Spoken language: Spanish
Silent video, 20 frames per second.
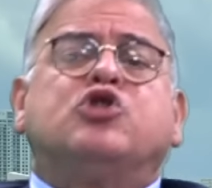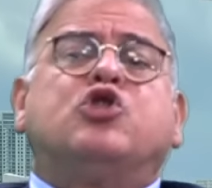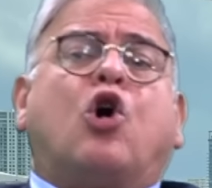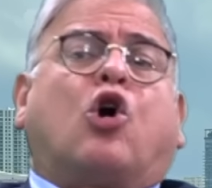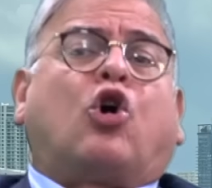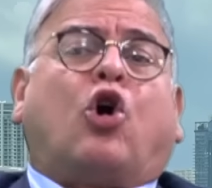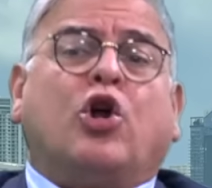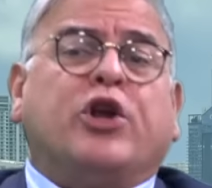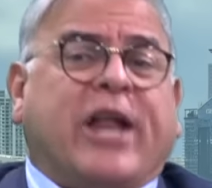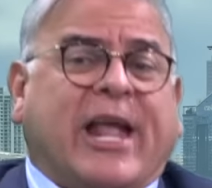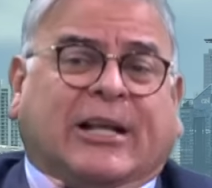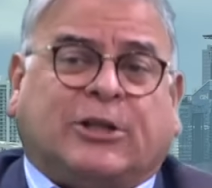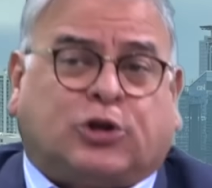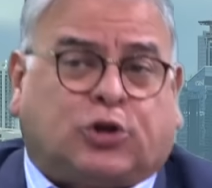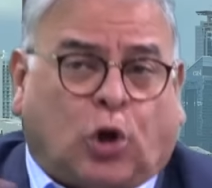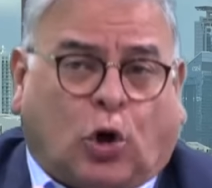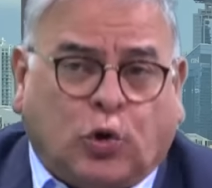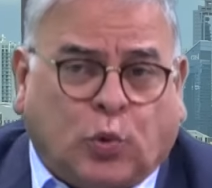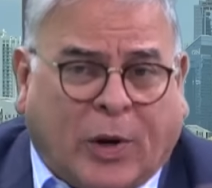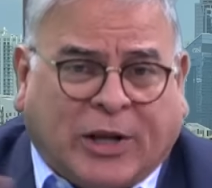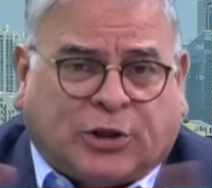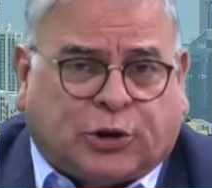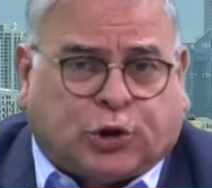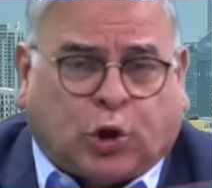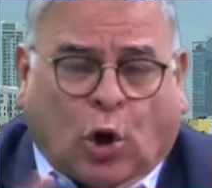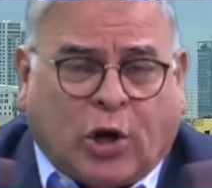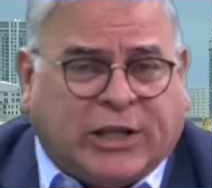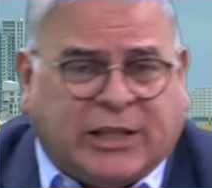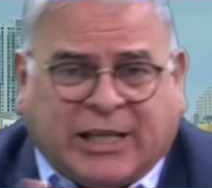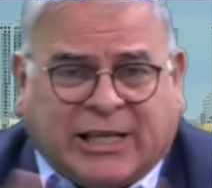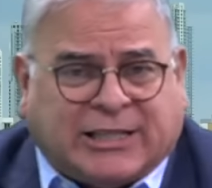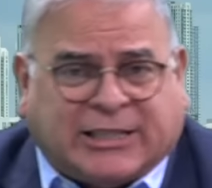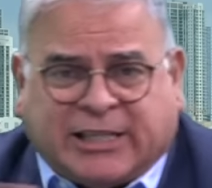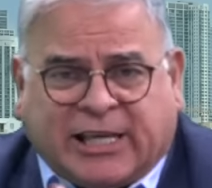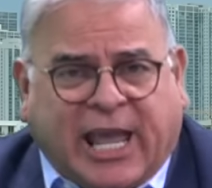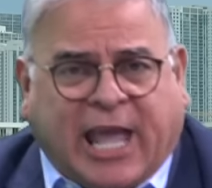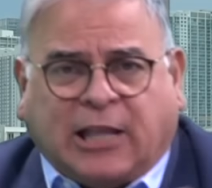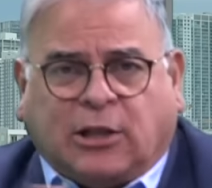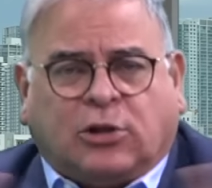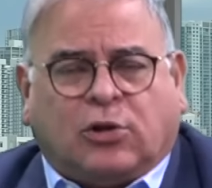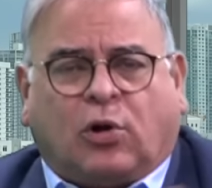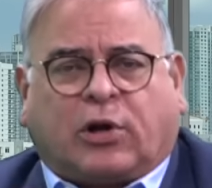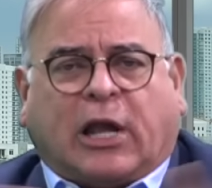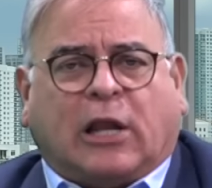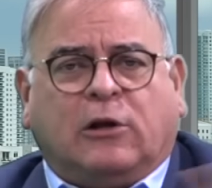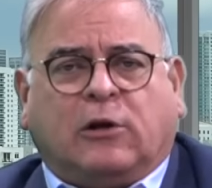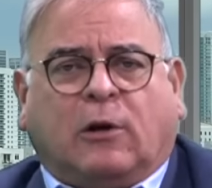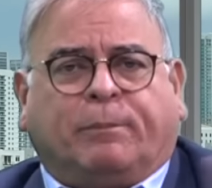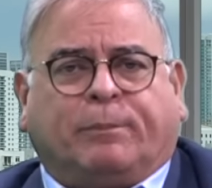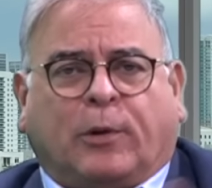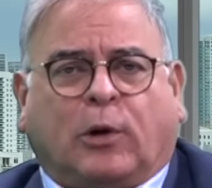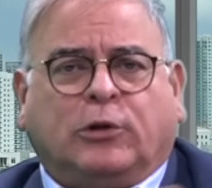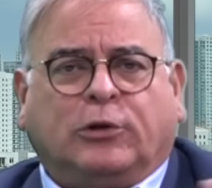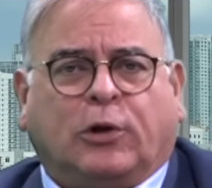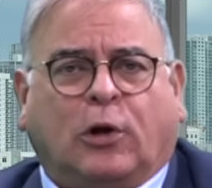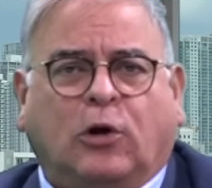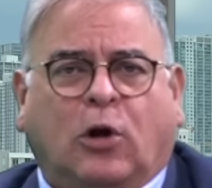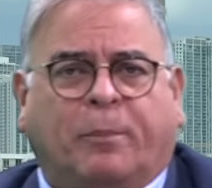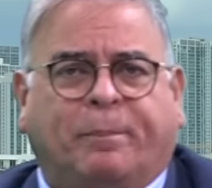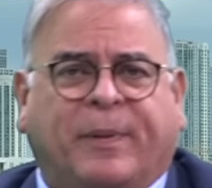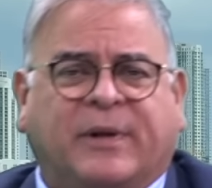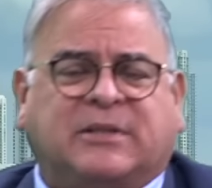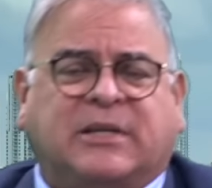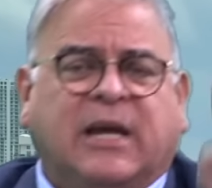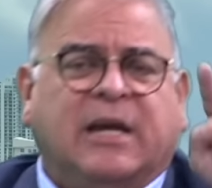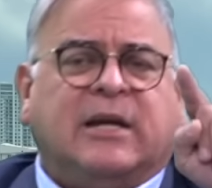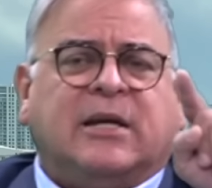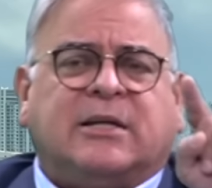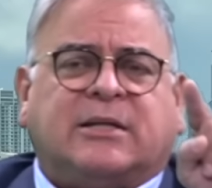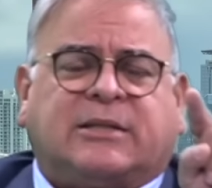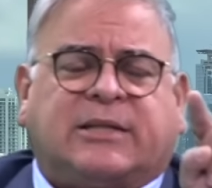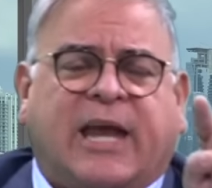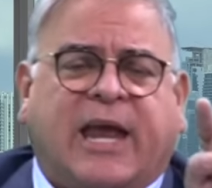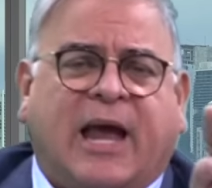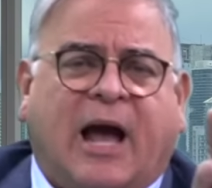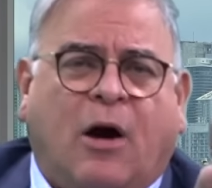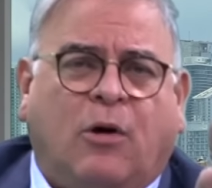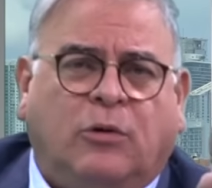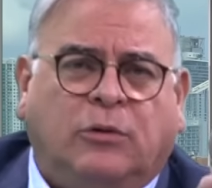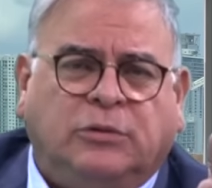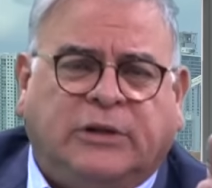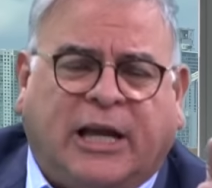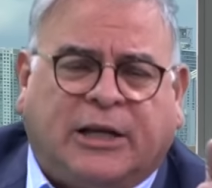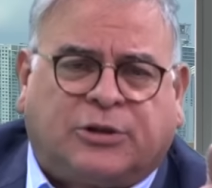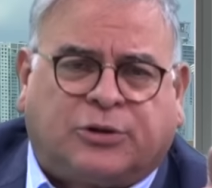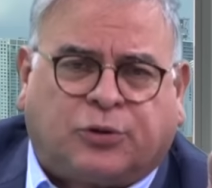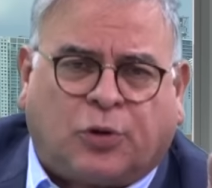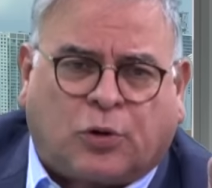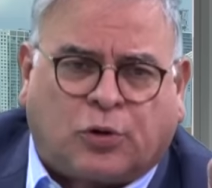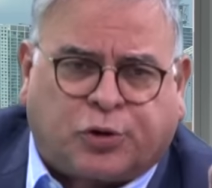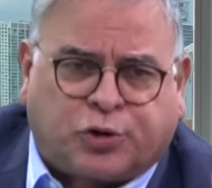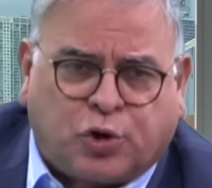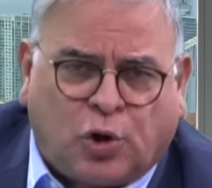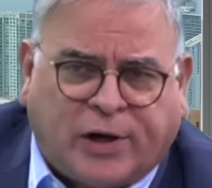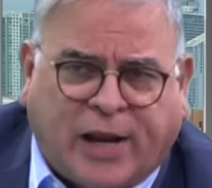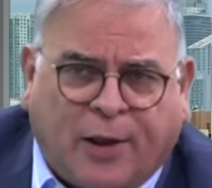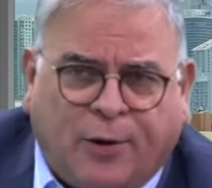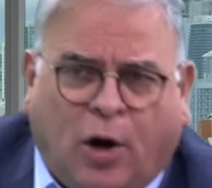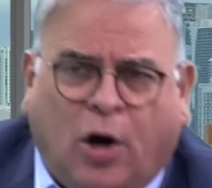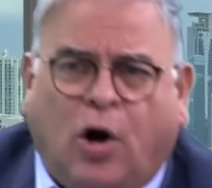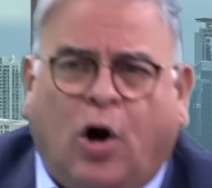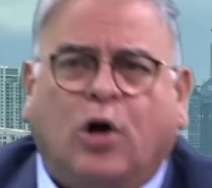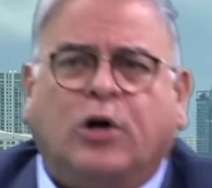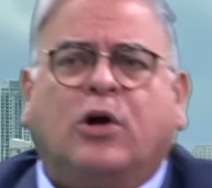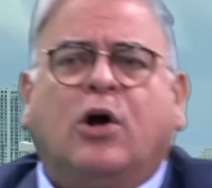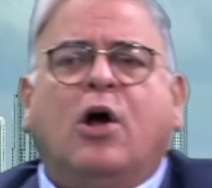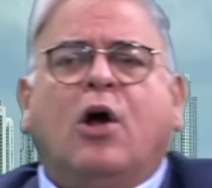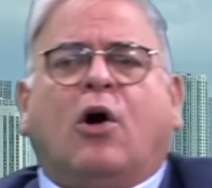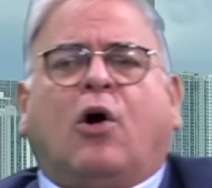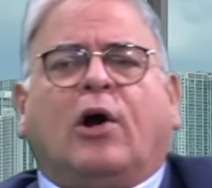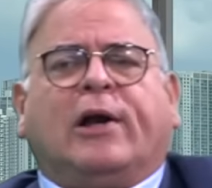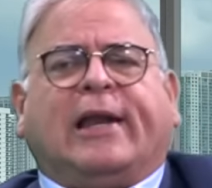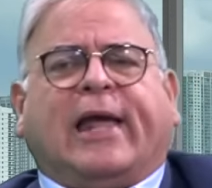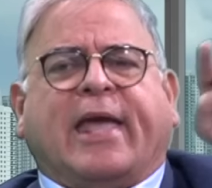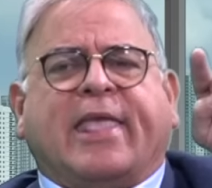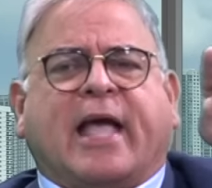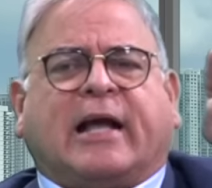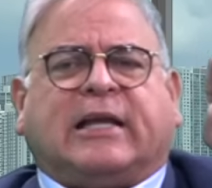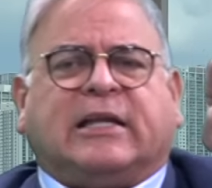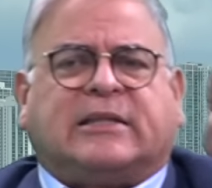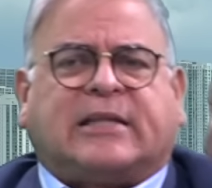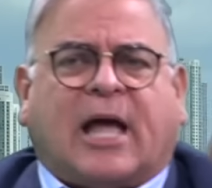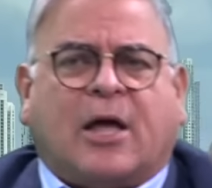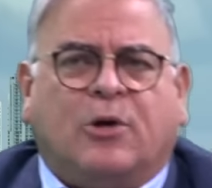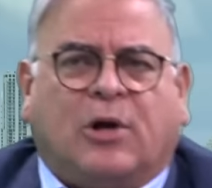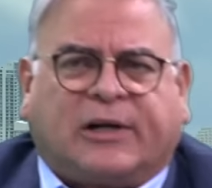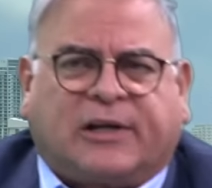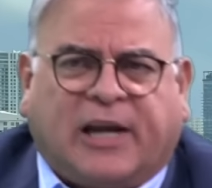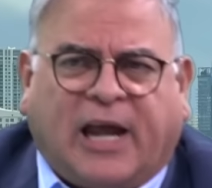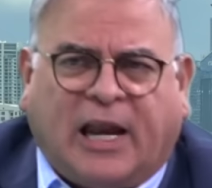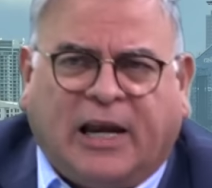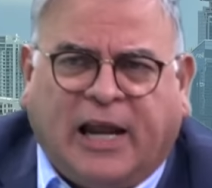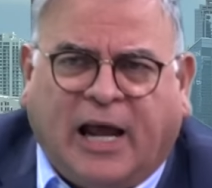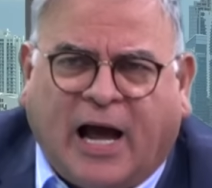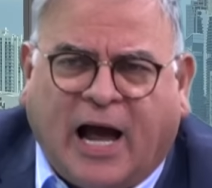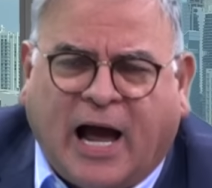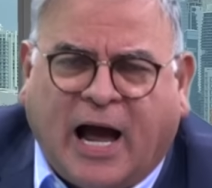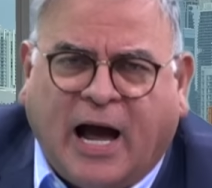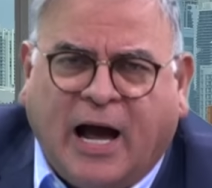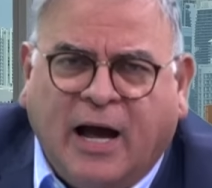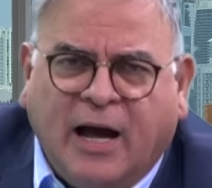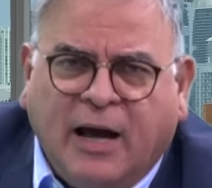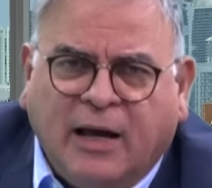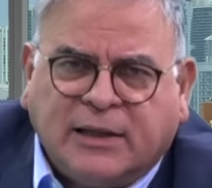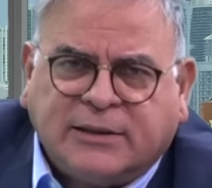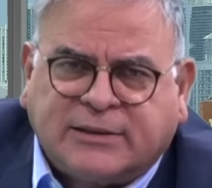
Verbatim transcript: Yo con esto no estoy diciendo que Leopoldo López sea un extorsionador o le haya quitado reales a